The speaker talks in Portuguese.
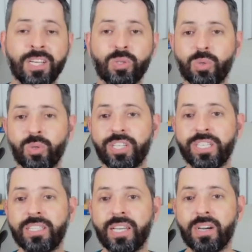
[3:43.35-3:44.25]
surge
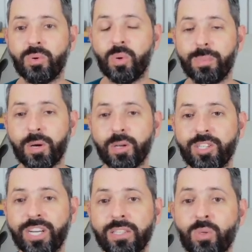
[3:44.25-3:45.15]
então o
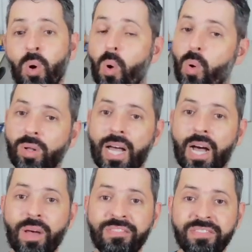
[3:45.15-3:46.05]
projeto Olá o
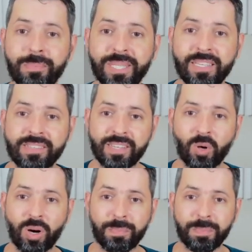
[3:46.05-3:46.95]
FMT
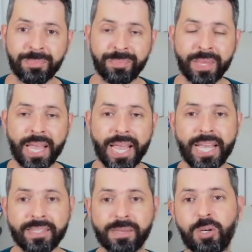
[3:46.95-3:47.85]
Sinop.
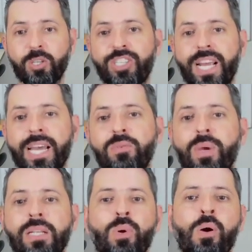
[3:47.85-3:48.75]
Esse projeto é
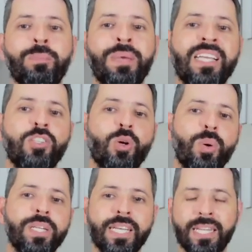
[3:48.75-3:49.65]
atualmente
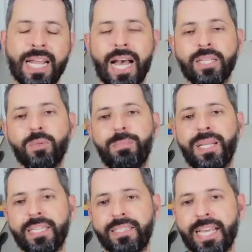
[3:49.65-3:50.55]
coordenado pela
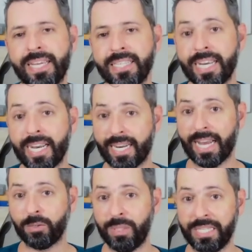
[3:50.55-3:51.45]
técnica
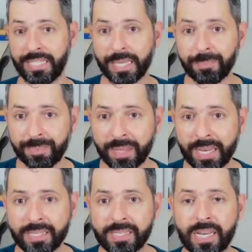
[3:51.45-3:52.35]
Carolina,
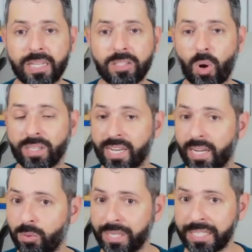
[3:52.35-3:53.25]
certo? Rosa
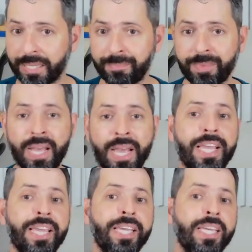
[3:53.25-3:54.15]
Carolina,
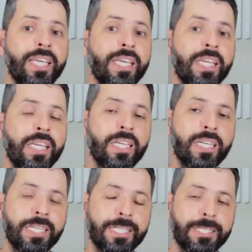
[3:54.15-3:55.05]

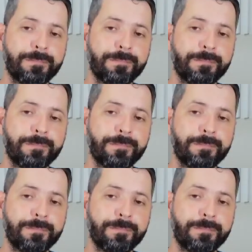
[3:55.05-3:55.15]
e,